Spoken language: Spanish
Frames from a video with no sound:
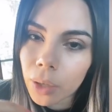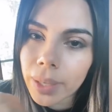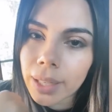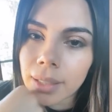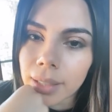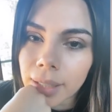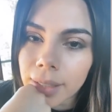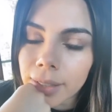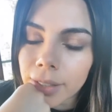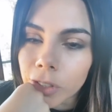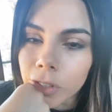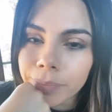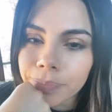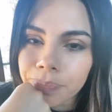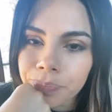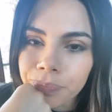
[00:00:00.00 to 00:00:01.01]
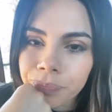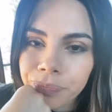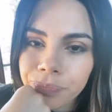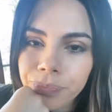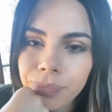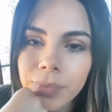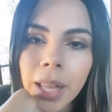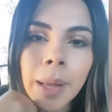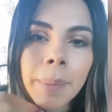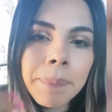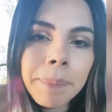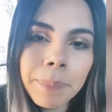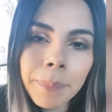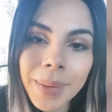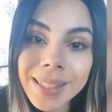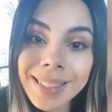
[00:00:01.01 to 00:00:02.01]
también ha generado algo de controversia
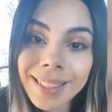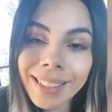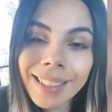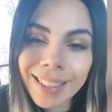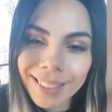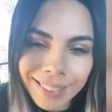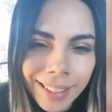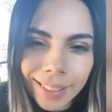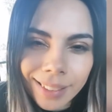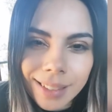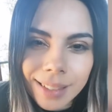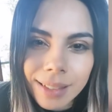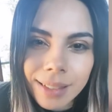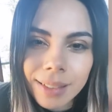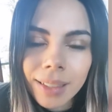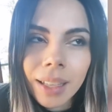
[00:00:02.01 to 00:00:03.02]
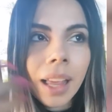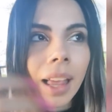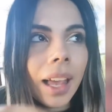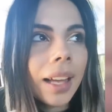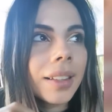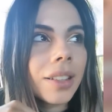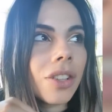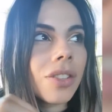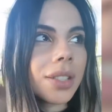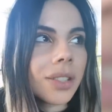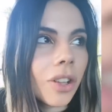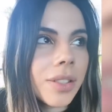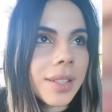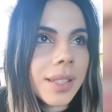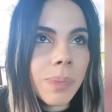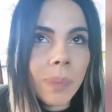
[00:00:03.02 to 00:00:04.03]
en los últimos días por subir un video a
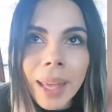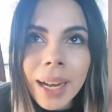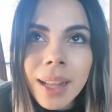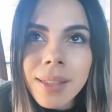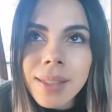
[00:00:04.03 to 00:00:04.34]
su canal